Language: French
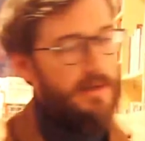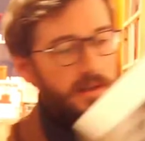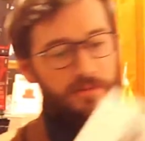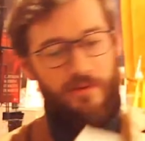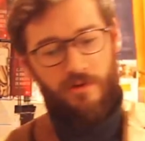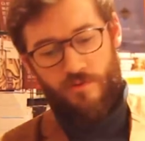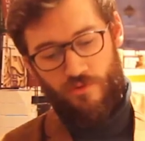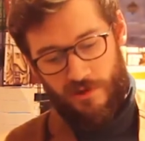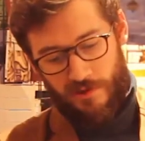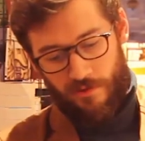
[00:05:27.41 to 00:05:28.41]
un livre, comme je
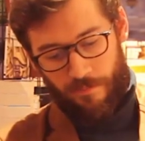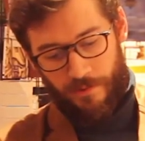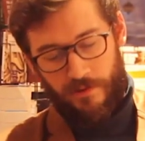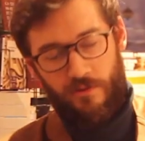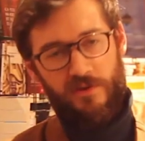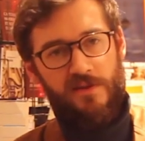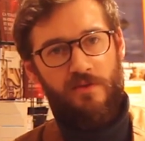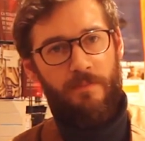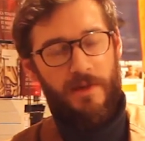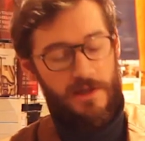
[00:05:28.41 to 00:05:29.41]
vous ai dit, de près de
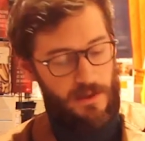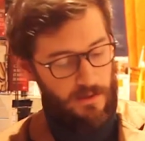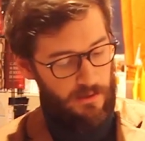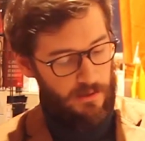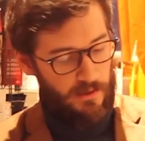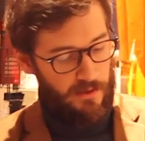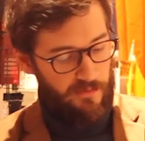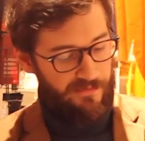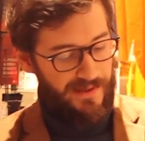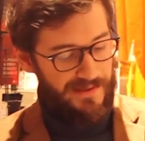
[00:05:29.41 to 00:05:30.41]
500 pages,
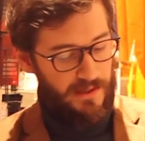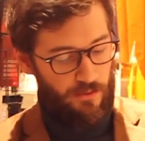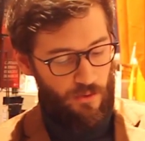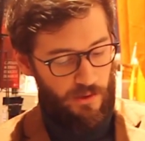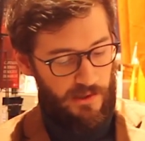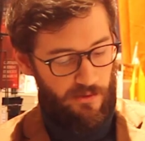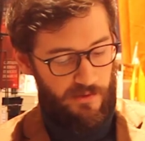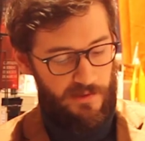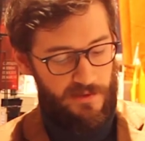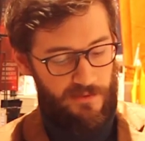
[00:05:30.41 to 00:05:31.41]

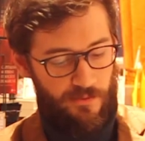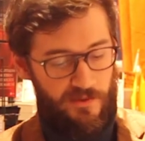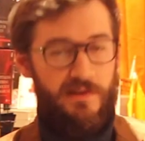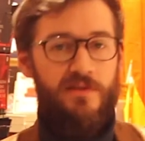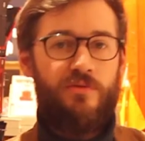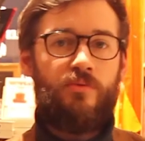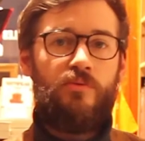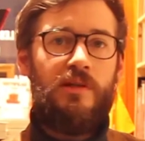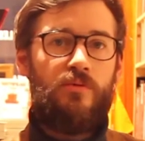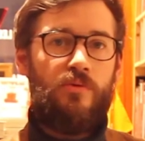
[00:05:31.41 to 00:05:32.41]
24,90€ aux éditions
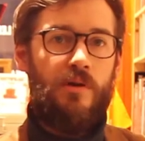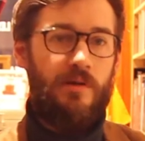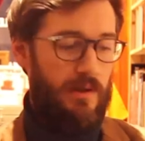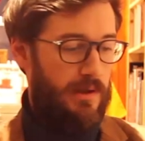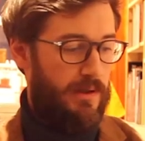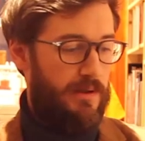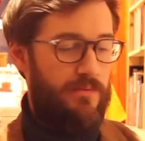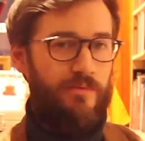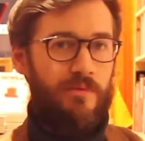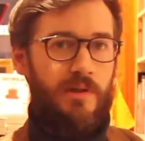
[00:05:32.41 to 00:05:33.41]
du Détour, qui
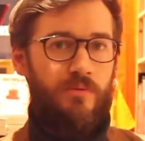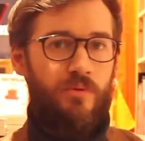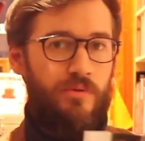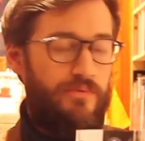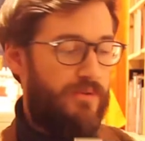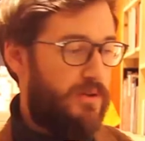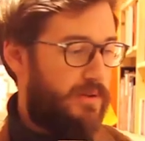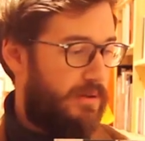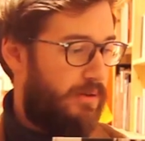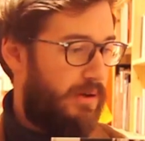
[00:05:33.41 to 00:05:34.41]
font un tour de
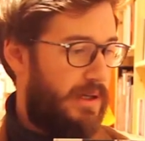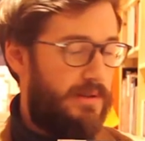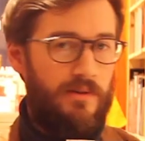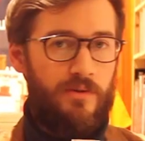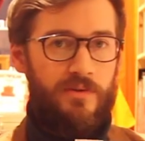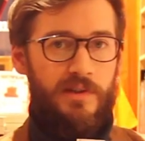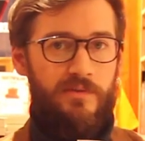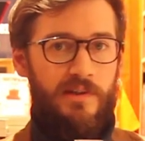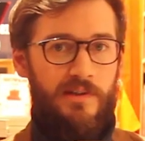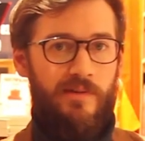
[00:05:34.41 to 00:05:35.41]
force en rééditant ce
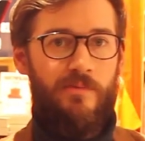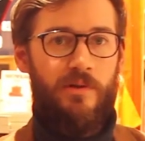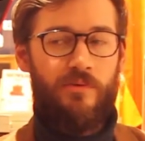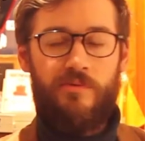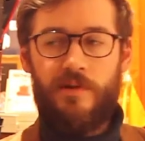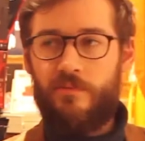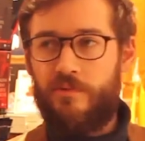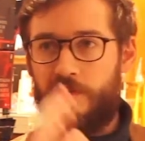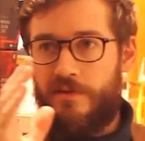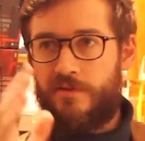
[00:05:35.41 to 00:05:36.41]
livre qui était vraiment introuvable
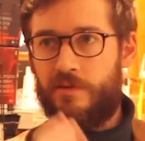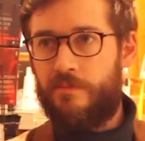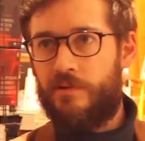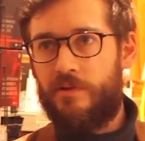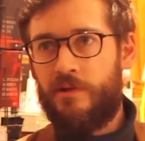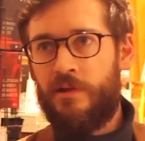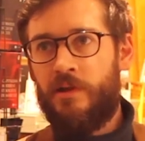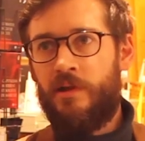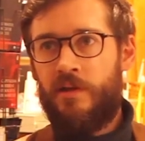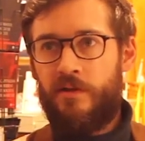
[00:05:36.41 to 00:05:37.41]
ou à des sommes euh,
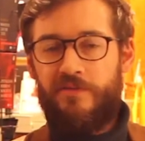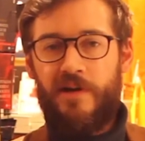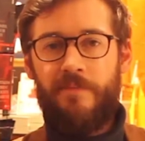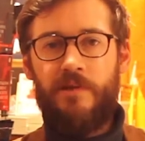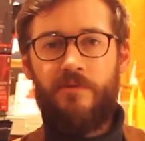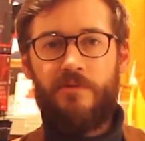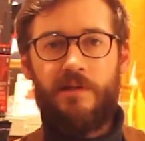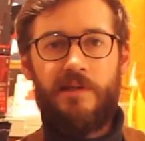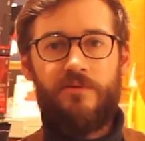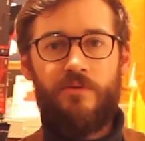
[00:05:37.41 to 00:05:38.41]
faramineuses
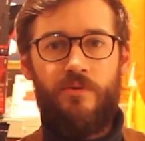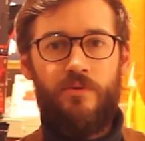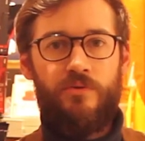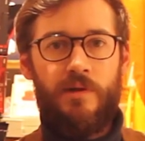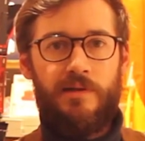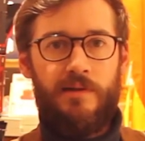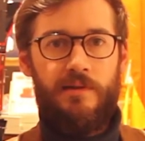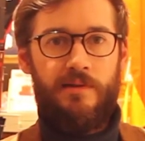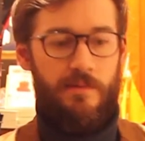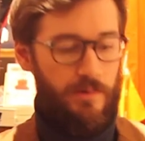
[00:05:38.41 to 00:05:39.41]
à 400 euros sur
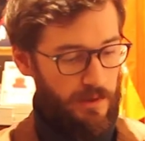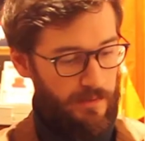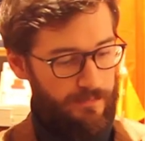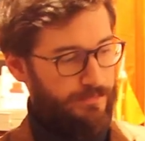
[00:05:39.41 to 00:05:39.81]
Internet à l'époque.